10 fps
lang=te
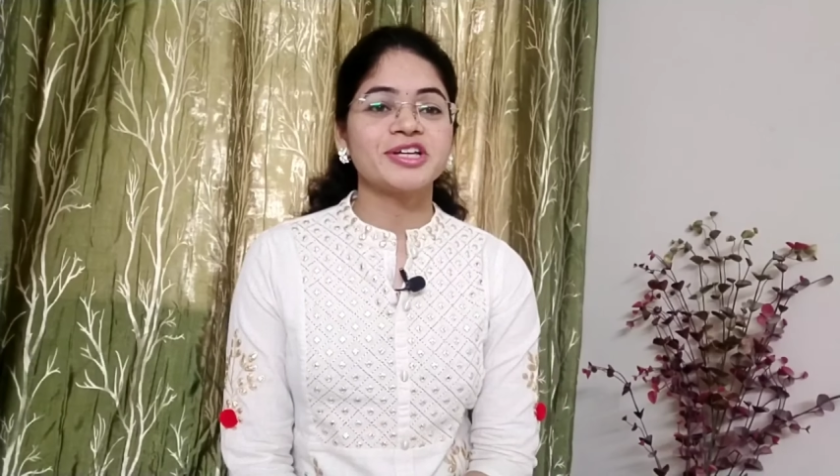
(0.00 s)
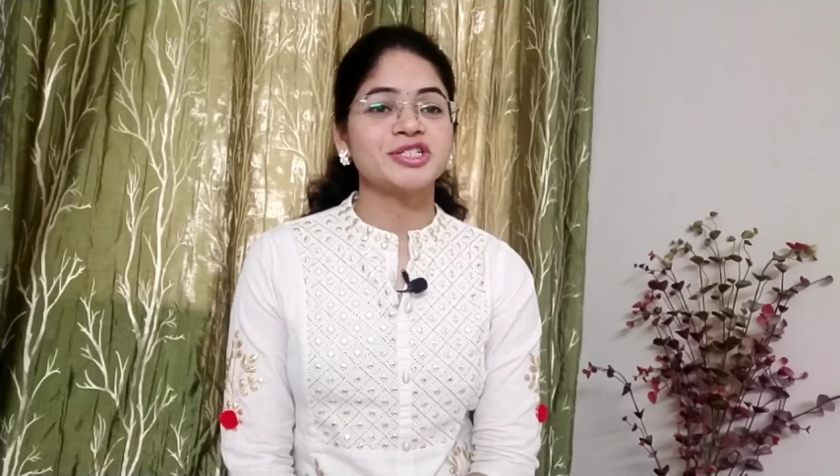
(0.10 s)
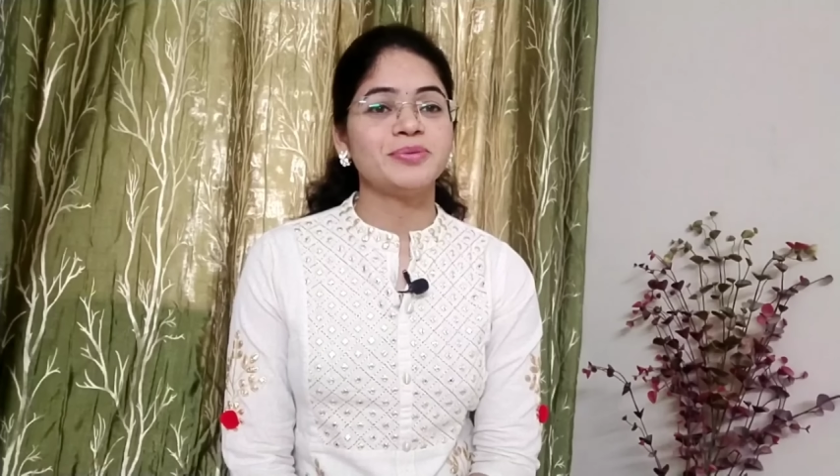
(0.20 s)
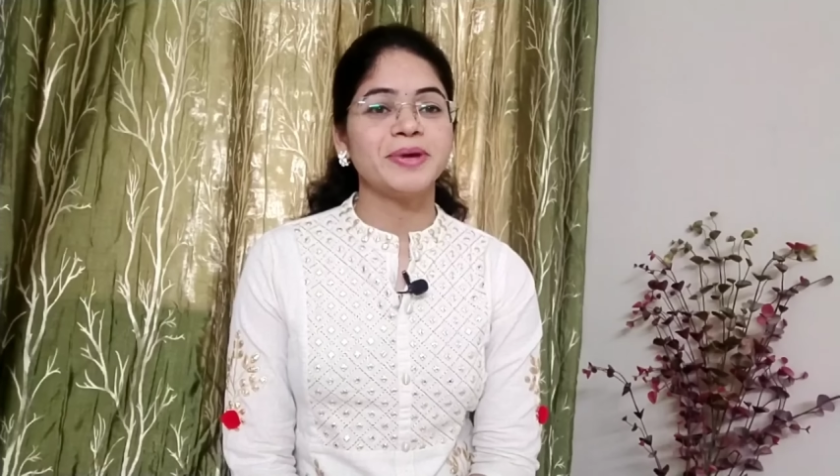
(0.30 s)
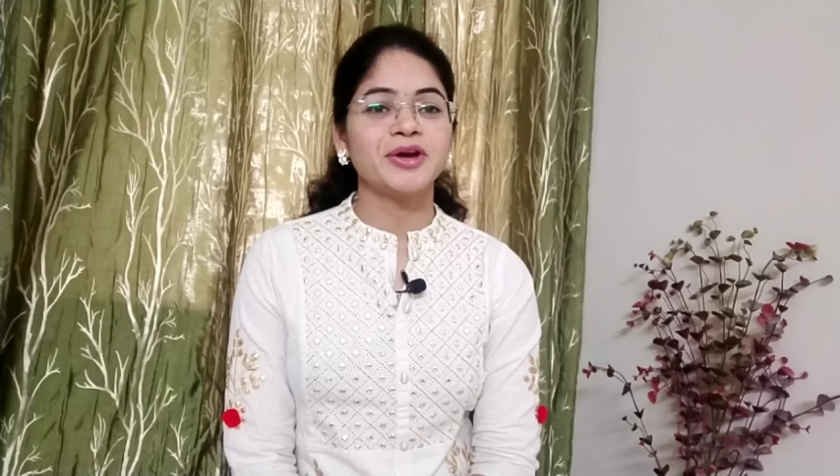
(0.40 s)

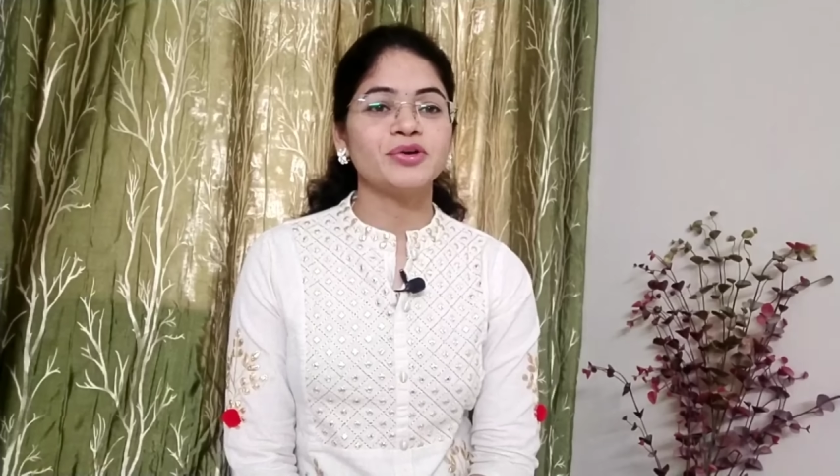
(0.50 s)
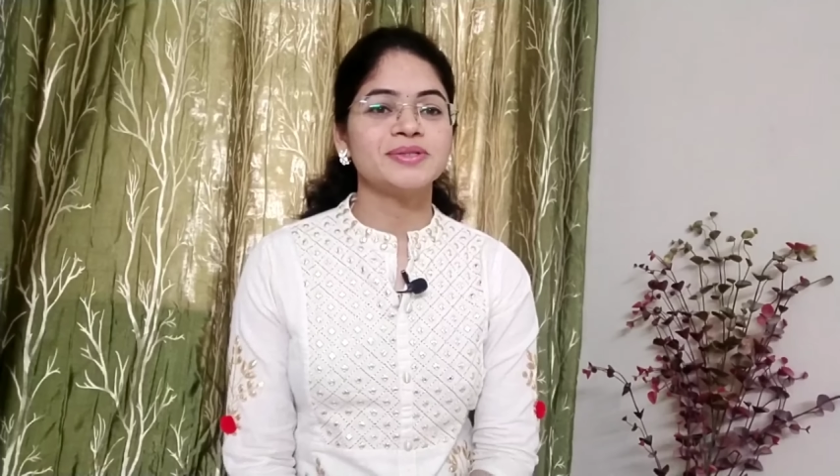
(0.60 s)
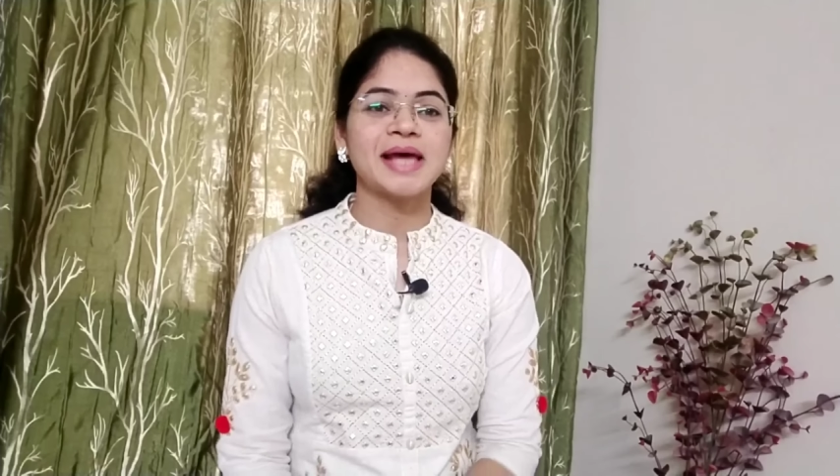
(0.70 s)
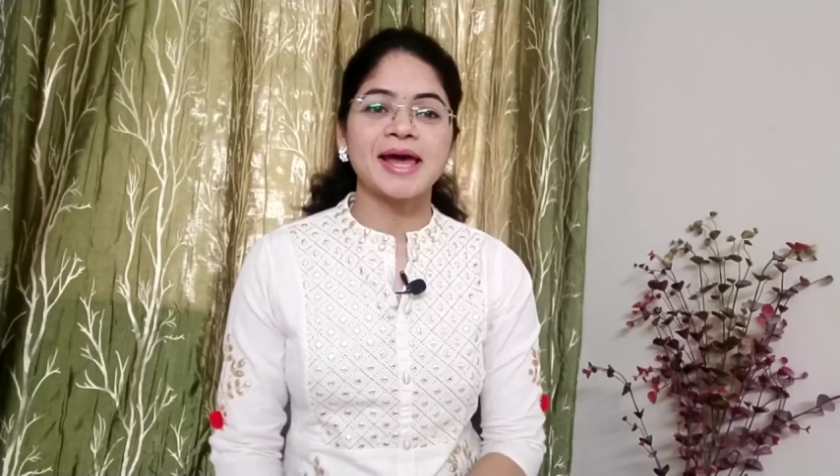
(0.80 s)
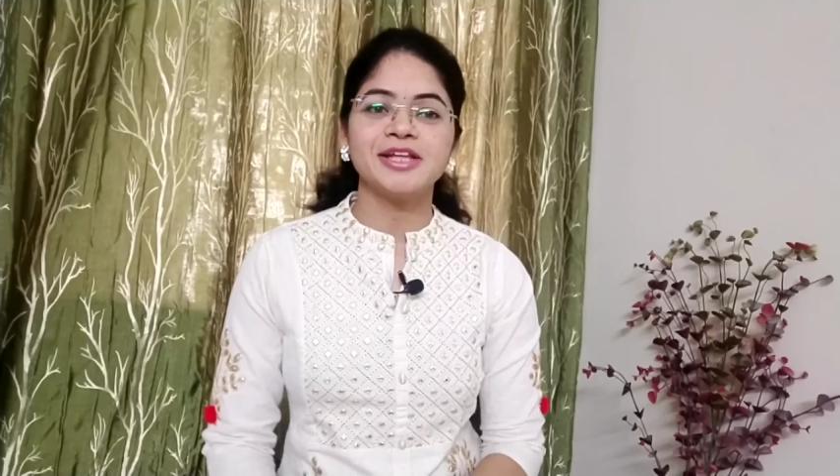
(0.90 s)
సో మీకు
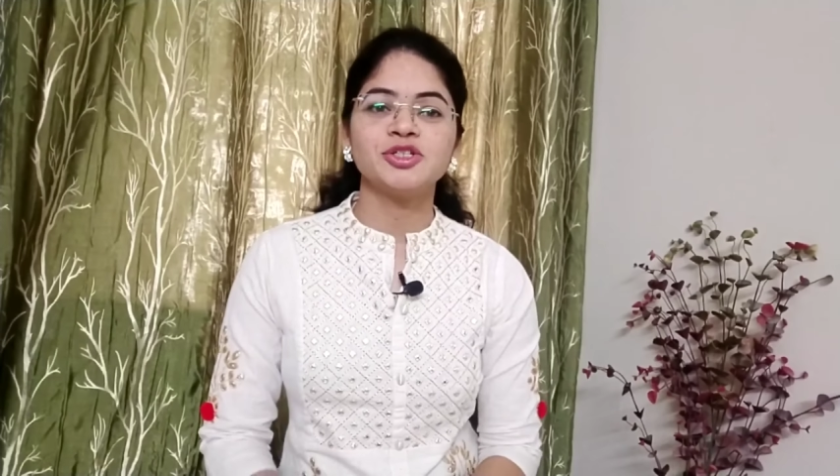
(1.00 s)
శారీస్